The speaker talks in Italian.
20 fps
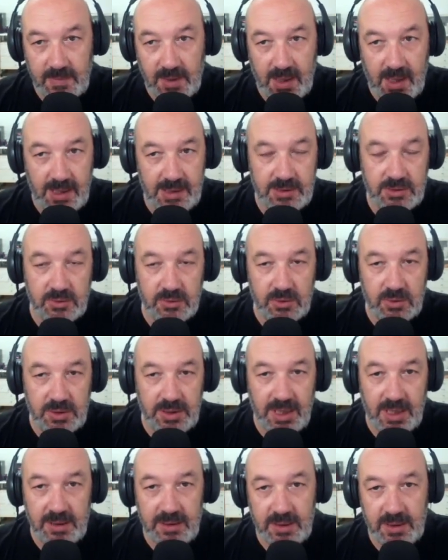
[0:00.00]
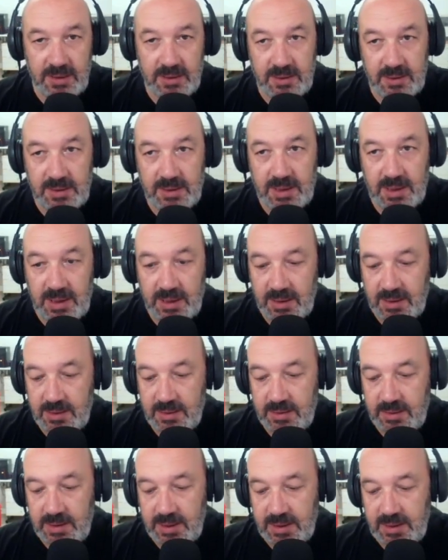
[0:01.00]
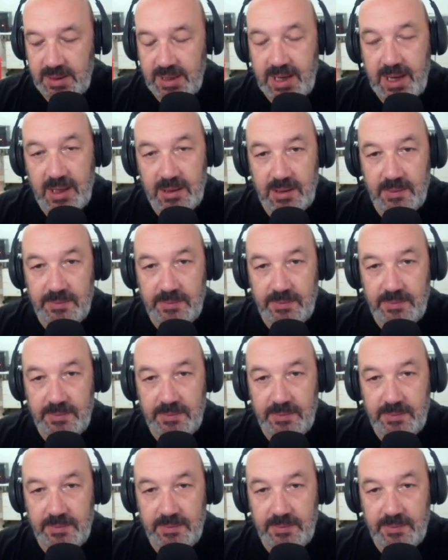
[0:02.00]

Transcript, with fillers: e sono nel, nel, nel, eh, nel reato